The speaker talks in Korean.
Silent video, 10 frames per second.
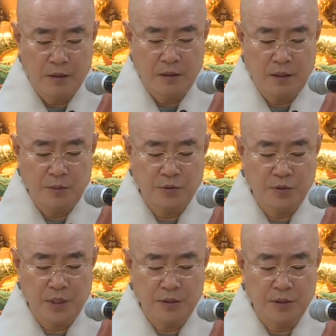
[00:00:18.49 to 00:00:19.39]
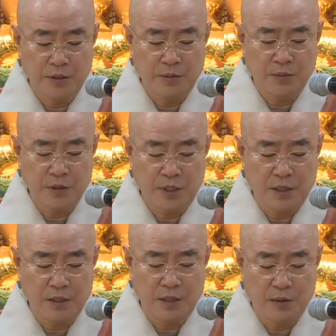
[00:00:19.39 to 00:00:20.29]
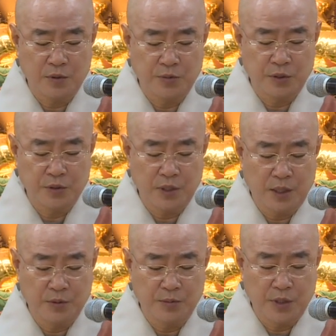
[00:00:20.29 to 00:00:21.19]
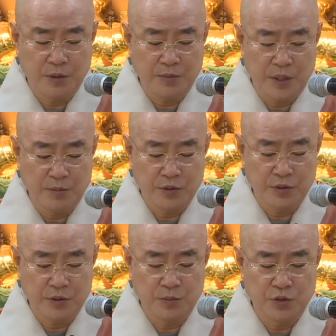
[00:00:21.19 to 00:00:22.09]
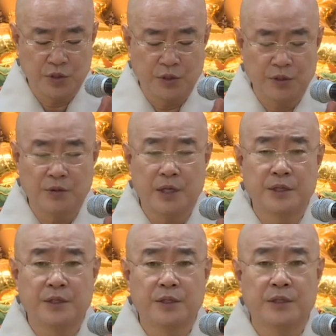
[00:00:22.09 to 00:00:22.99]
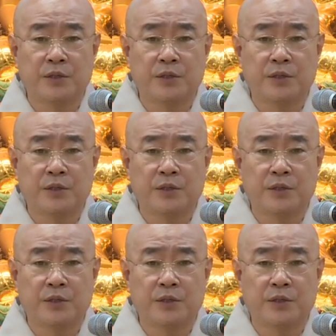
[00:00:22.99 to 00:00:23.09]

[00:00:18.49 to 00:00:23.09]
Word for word: 나무 관세음보살 뭐 나무 불 나무 범 나무 승 부처님과 인이